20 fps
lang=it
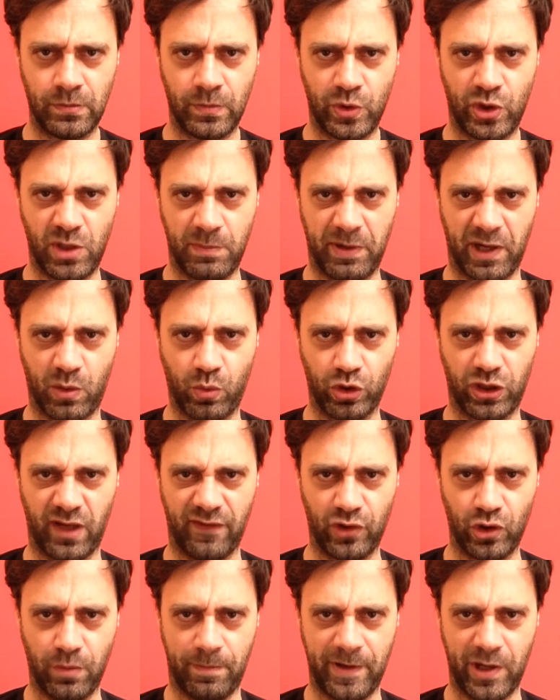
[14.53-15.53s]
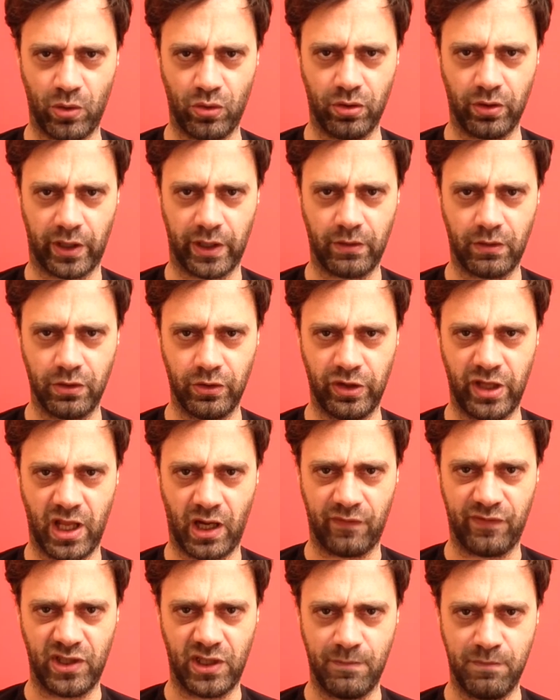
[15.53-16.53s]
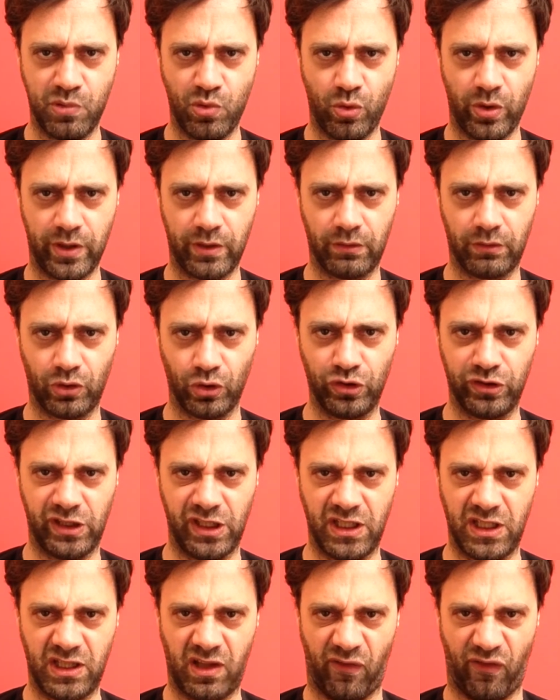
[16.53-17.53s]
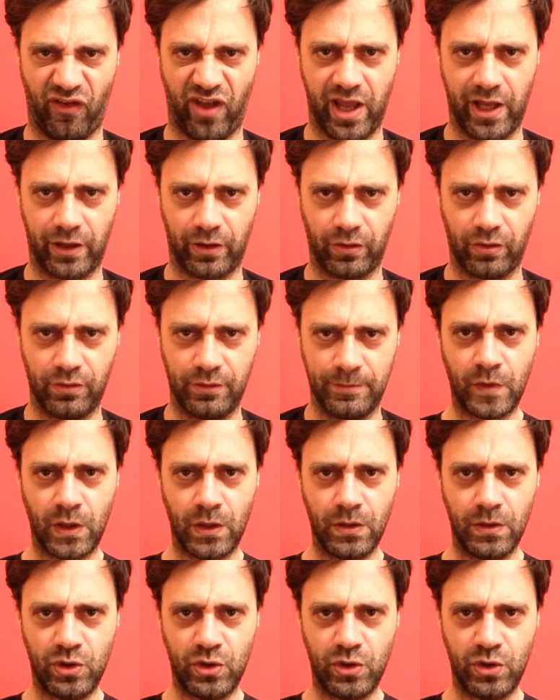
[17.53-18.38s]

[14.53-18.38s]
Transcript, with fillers: Ci percuotevano per ore con nervi di bue, tondini di ferro.